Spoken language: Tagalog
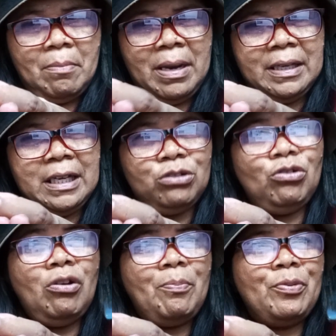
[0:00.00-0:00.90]
Malaking
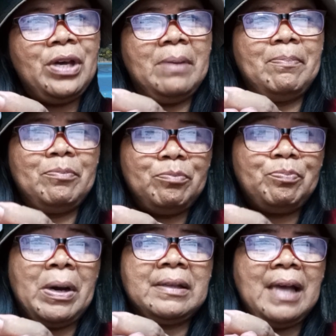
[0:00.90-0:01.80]
tulong po yan.
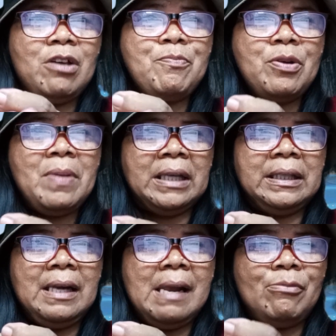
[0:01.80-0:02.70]
Pag tayo po ay
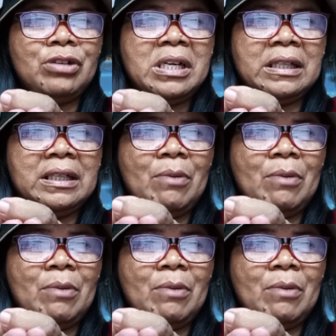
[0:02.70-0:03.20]
makatinala muna natin,